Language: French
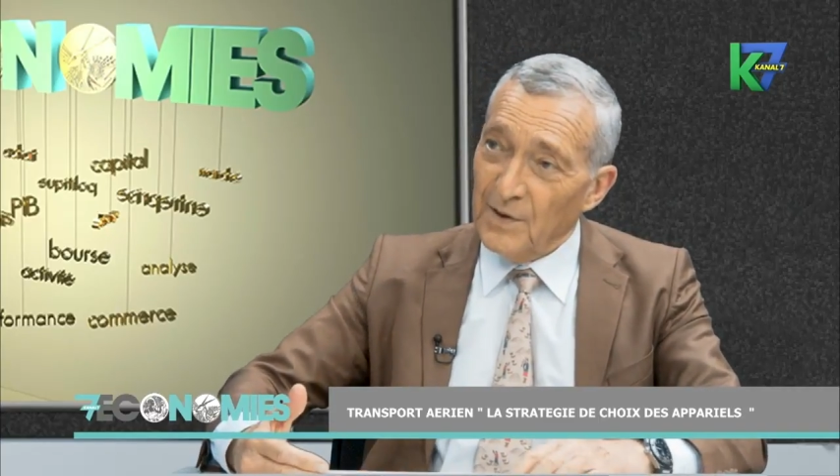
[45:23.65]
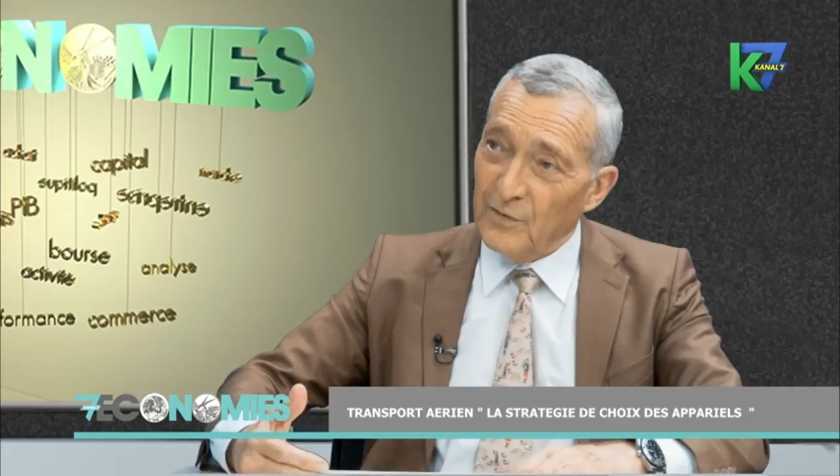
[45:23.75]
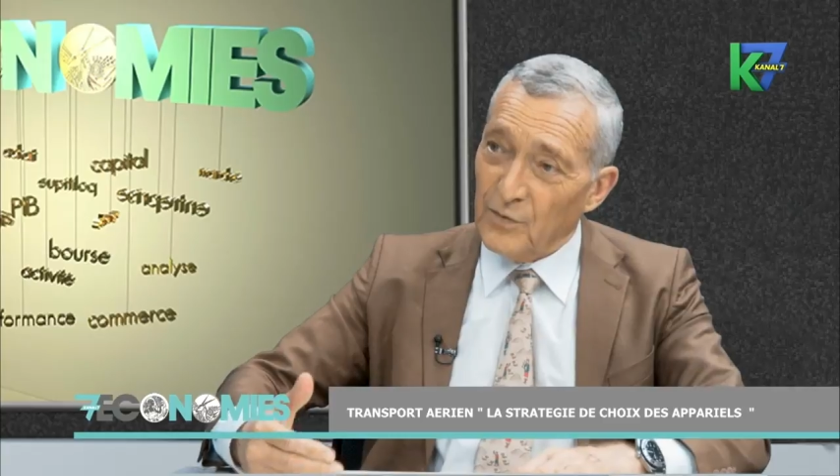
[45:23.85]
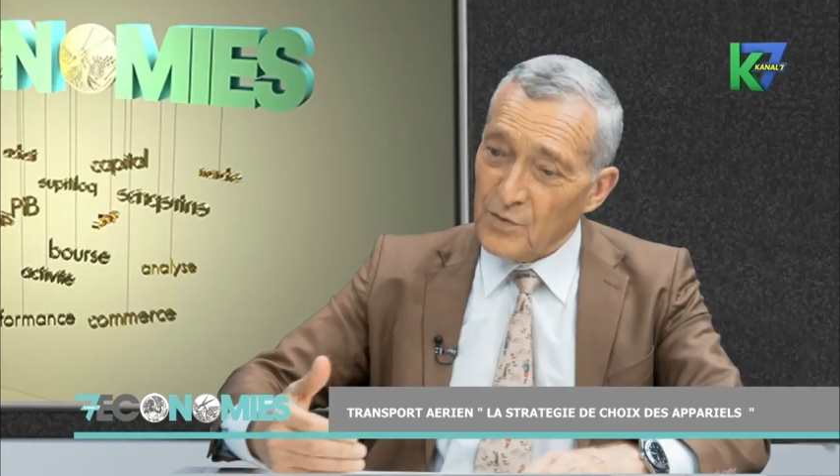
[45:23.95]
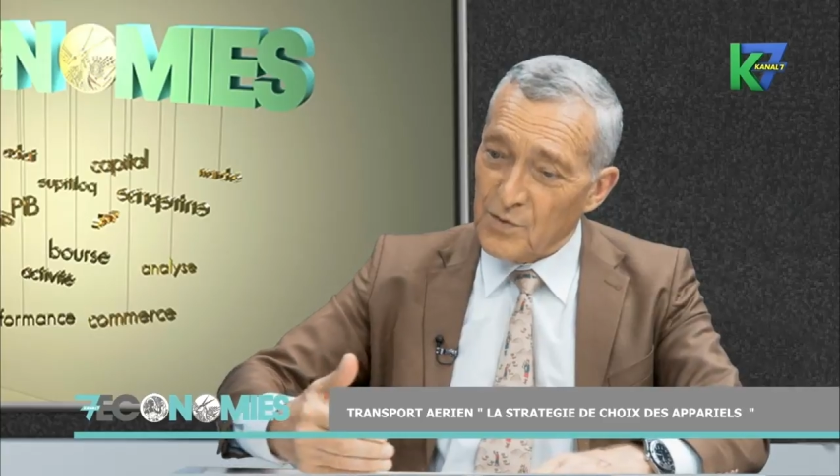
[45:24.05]
il
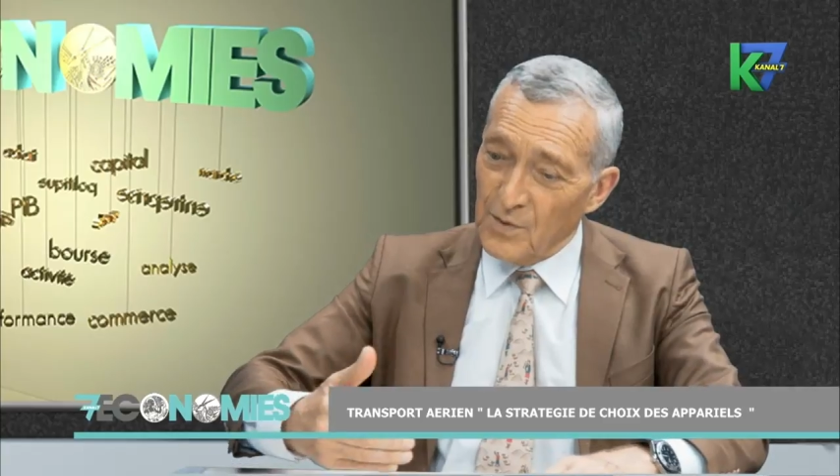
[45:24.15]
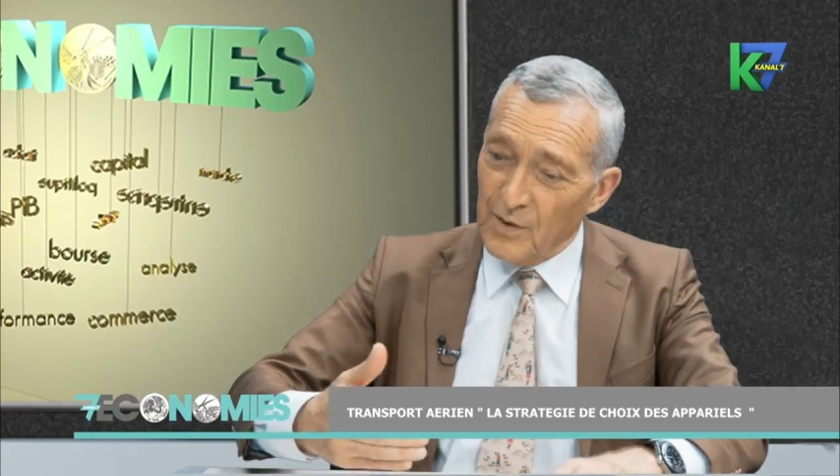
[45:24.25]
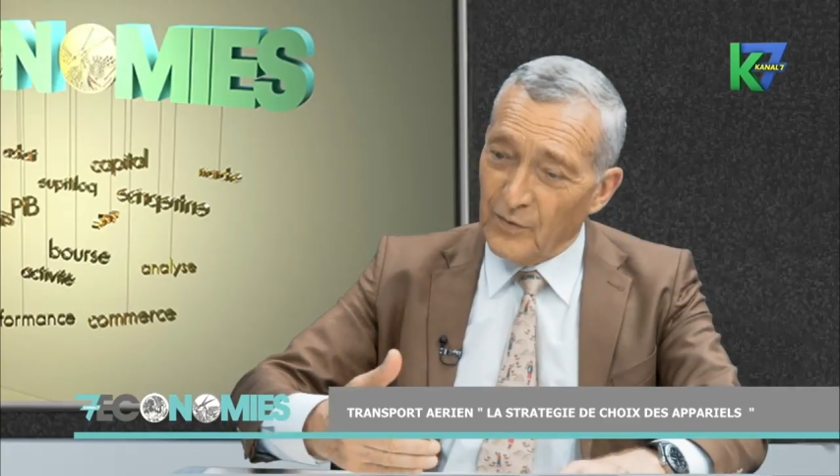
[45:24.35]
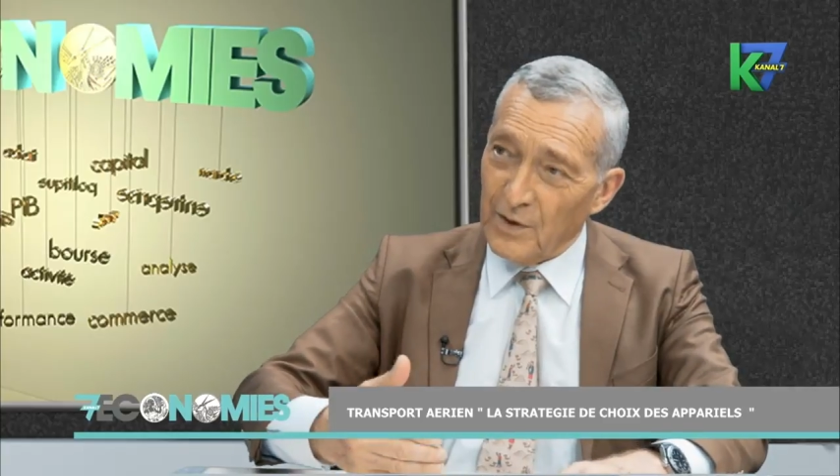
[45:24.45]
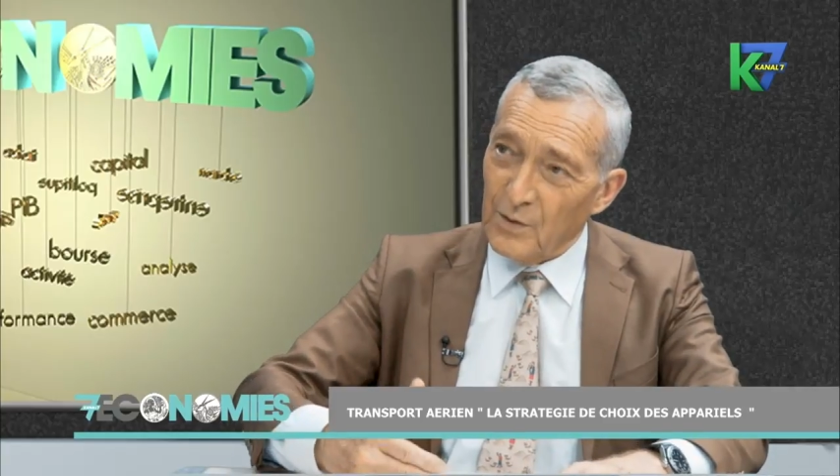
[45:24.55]
faut se
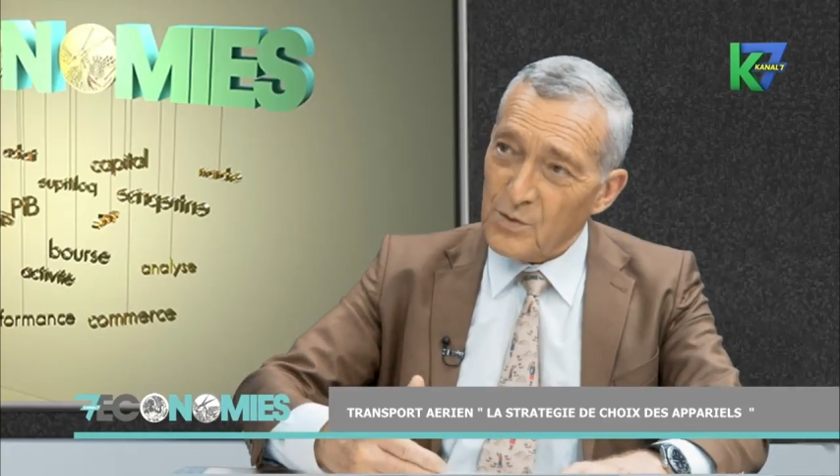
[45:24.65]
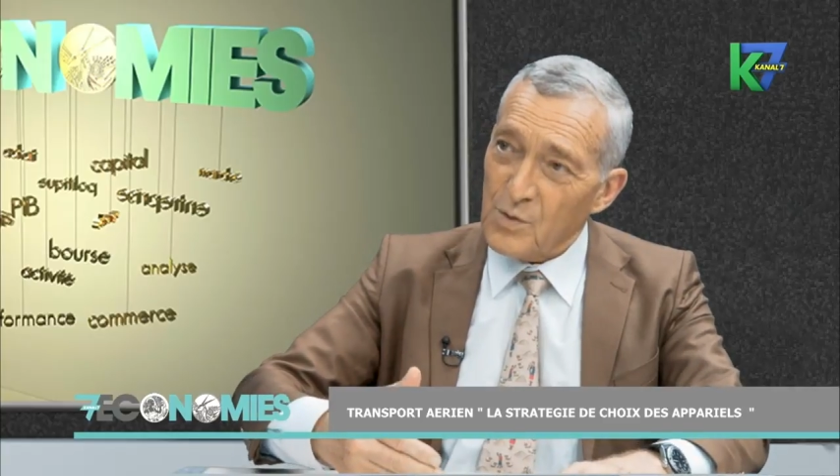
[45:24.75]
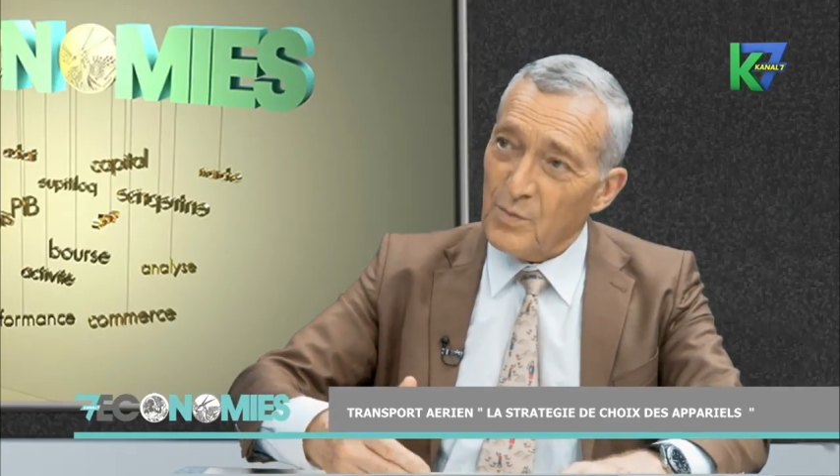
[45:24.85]
livrer aux